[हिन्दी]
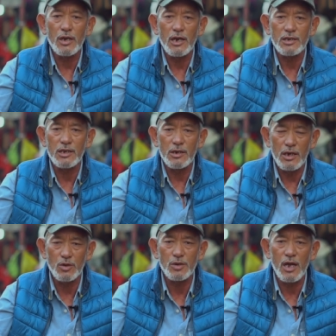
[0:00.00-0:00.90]
के रास्ते
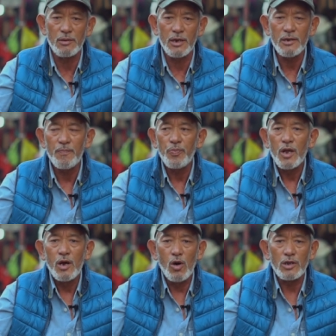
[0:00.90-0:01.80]
हिंदुस्तान में
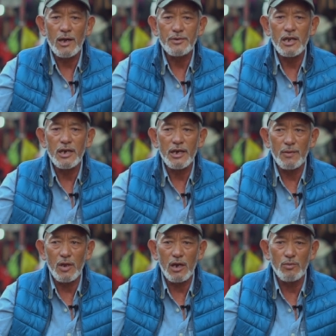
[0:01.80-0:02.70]
और तब से लेके
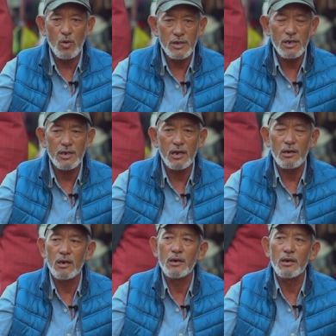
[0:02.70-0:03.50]
अब तक हम उनसठ साल